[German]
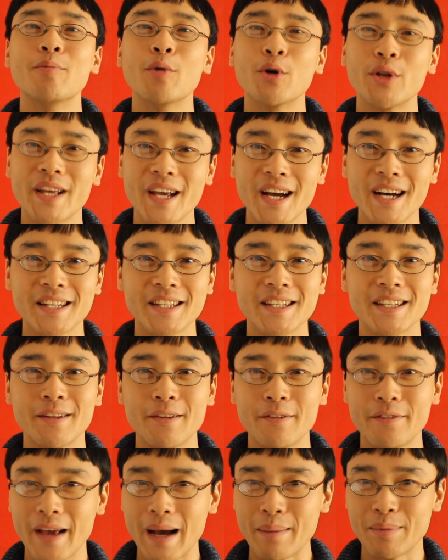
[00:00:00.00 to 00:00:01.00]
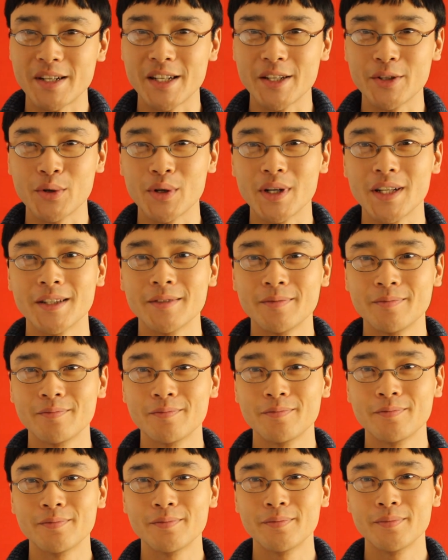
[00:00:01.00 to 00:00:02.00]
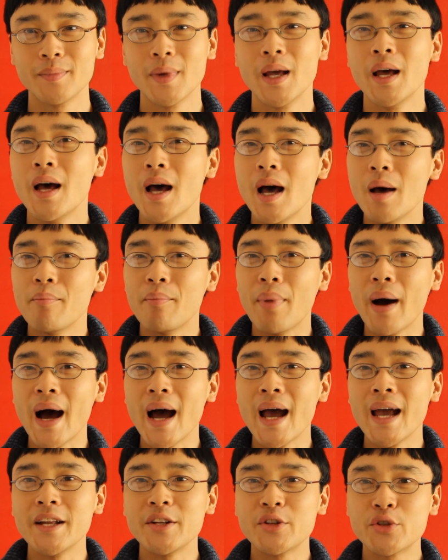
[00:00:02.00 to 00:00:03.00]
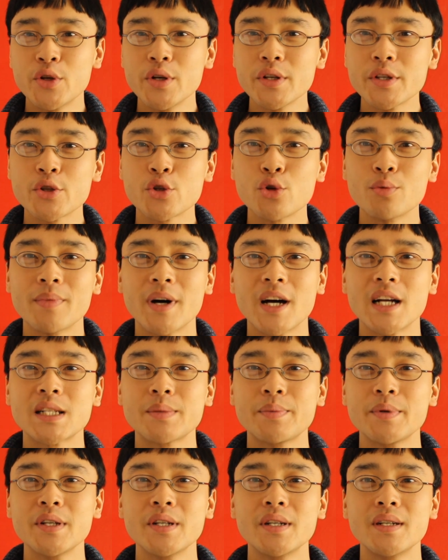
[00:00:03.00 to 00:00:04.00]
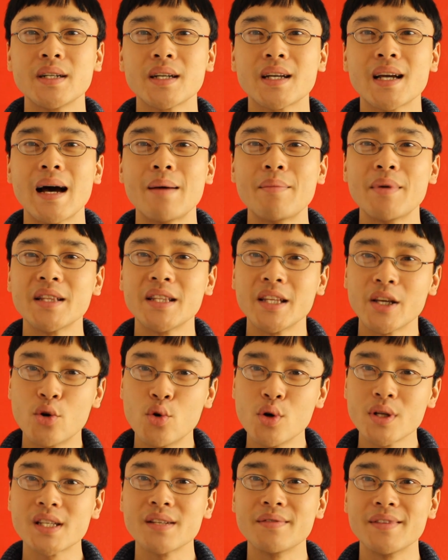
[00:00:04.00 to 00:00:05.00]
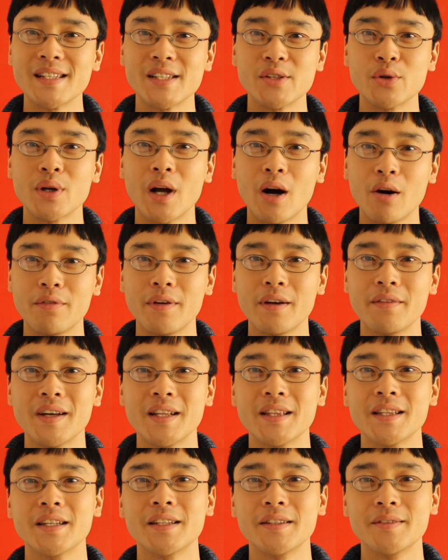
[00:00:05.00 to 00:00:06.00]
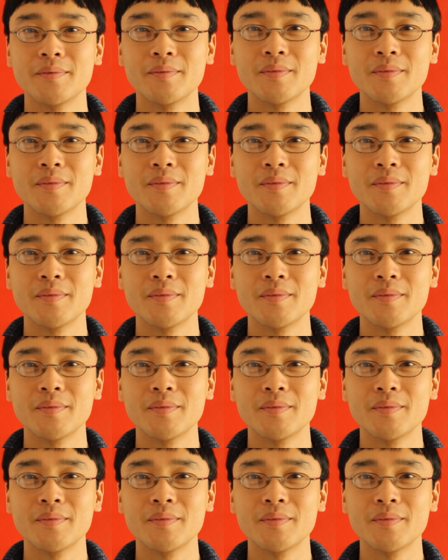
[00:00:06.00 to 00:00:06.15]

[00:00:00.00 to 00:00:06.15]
modernen Verabschiedungen. Bei Tschüss zum Beispiel kann man die kurze Version auch verwenden.